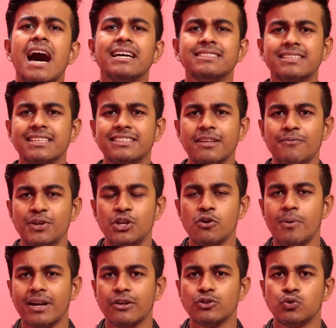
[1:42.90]
আস্তে আস্তে ভিডিও
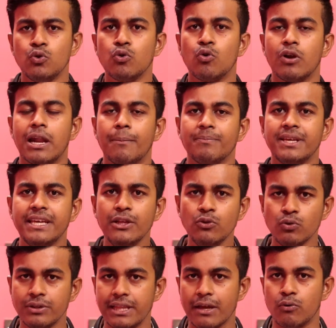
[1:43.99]
বানানো শুরু করলাম
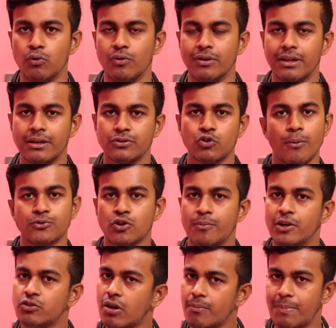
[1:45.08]
কিন্তু দেখুন
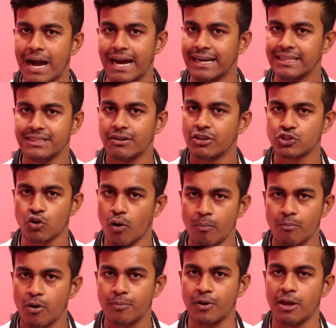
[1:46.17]
সবসময় তো আর বাগানে যাওয়া
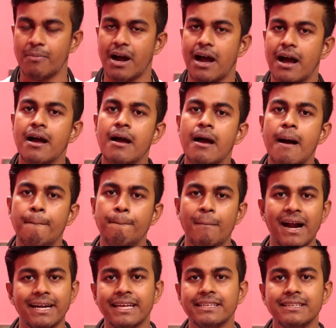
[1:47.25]
সম্ভব নয় বা
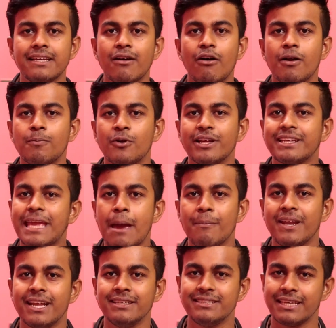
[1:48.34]
মাঠে যাওয়ার পরে
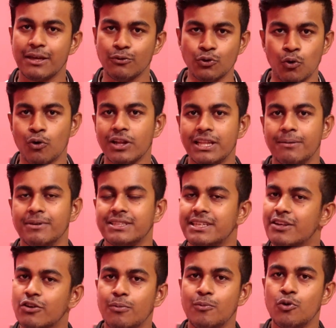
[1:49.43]
ক্যামেরা যে কেউ ধরে দেবে
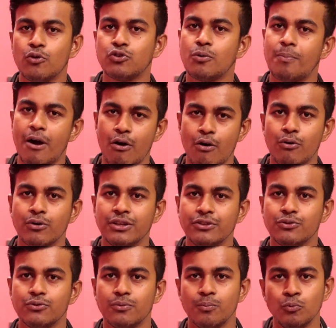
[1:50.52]
সেরকম লোক তো পাওয়াও
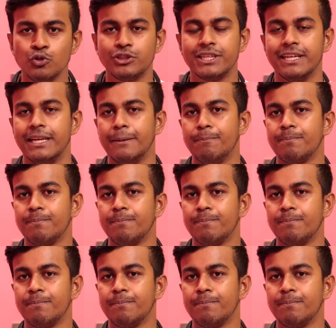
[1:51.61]
কিন্তু মুশকিল